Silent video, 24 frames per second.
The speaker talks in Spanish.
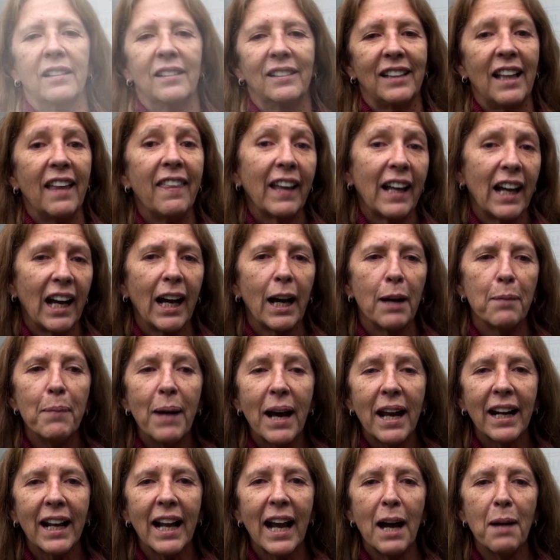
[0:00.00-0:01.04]
Desde
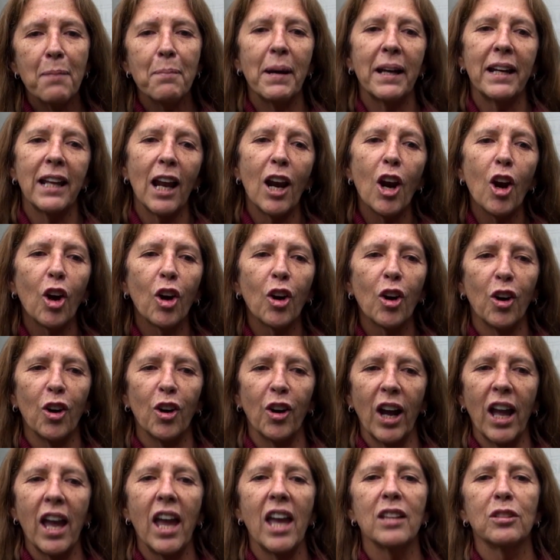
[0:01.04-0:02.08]
Cajamarca, Mariela Ocon,
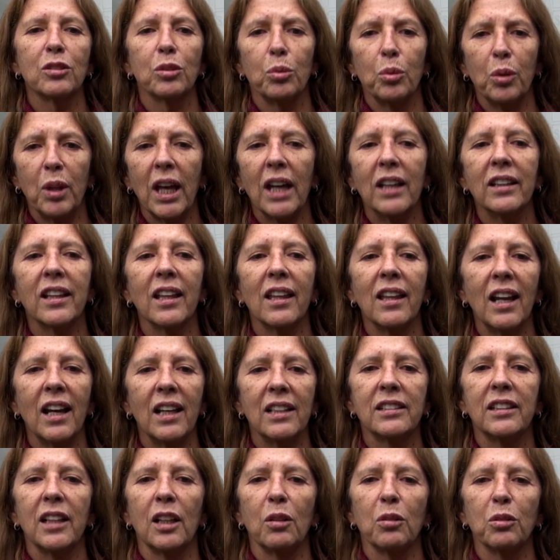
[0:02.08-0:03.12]
estudiante de la
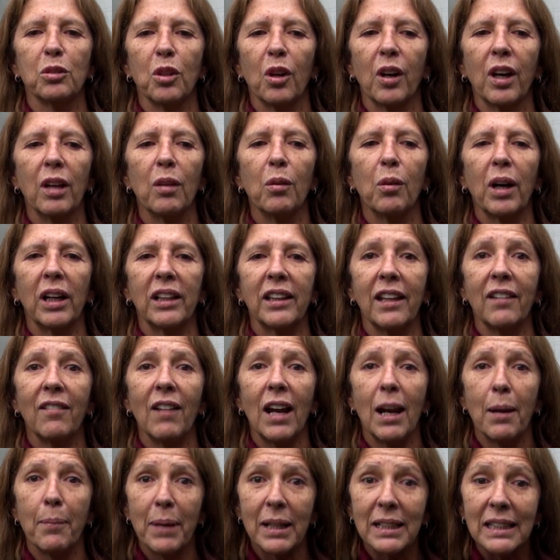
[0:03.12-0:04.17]
institución educativa
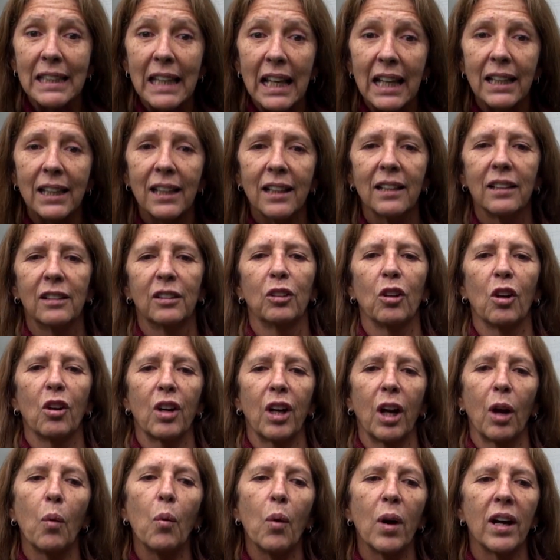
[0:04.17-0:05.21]
La Merced, nos
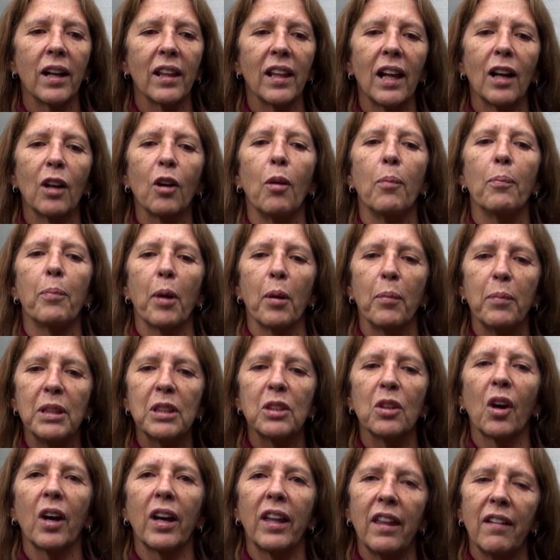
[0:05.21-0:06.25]
recuerda el
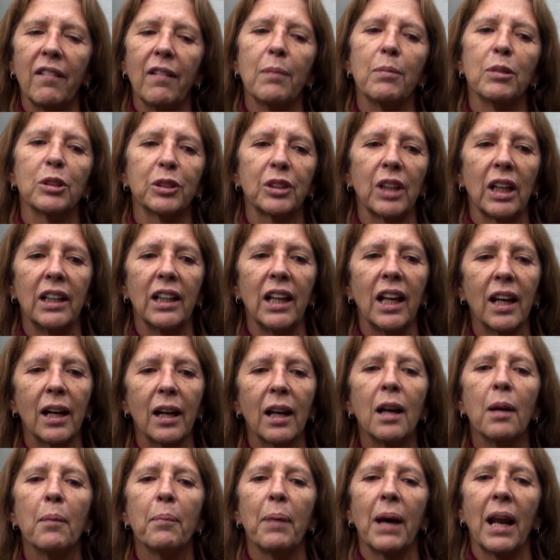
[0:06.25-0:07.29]
compromiso que debemos tener
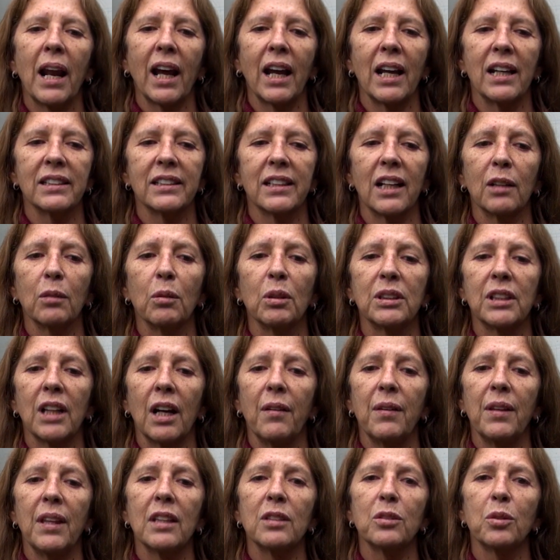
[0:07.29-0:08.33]
para ejercer nuestra
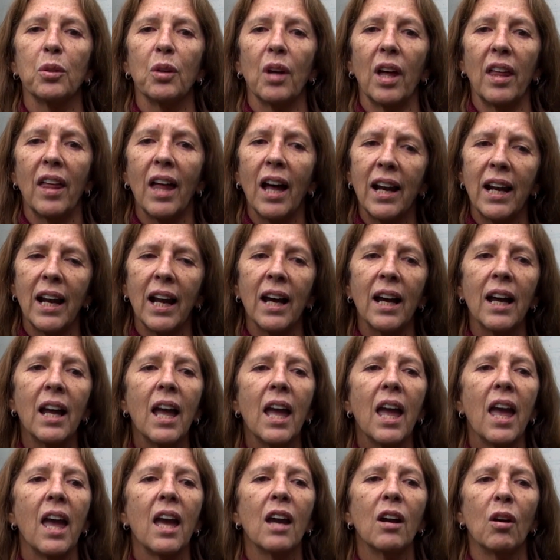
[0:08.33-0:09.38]
vida ciudadana
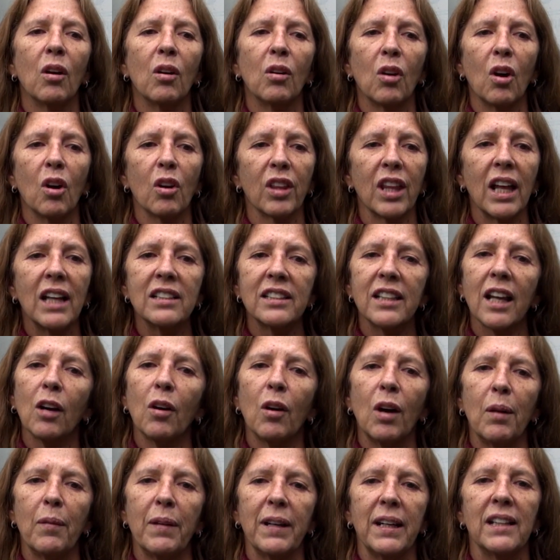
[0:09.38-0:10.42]
en concordancia
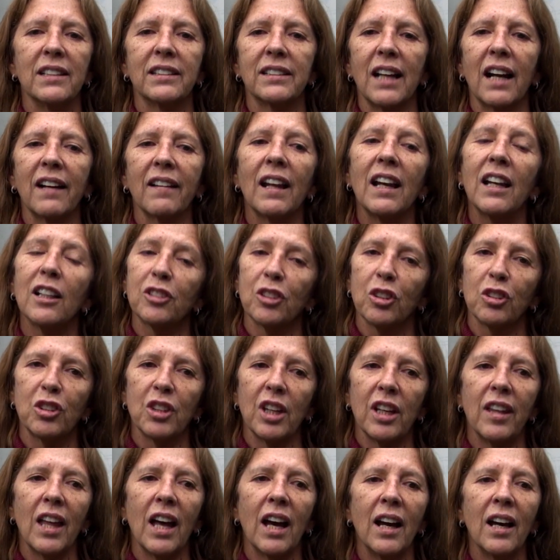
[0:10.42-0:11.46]
con el bienestar de la
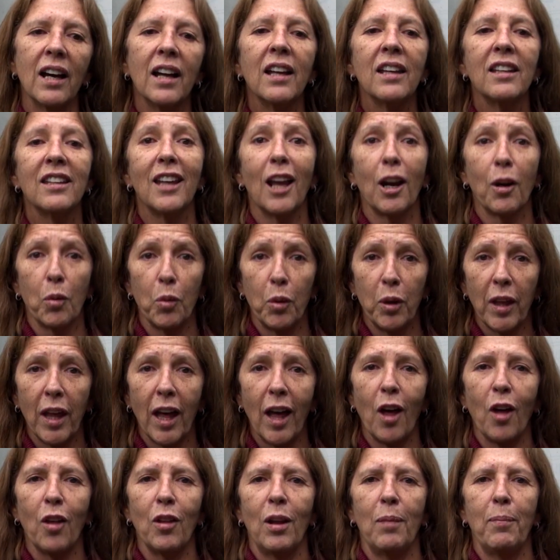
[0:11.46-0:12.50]
sociedad y el
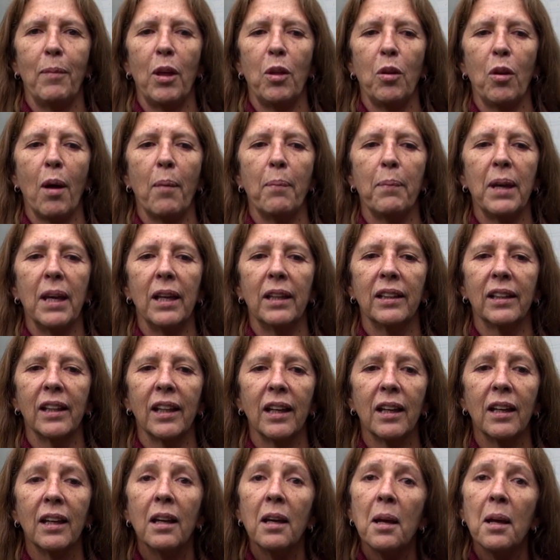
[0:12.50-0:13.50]
cuidado del medio ambiente.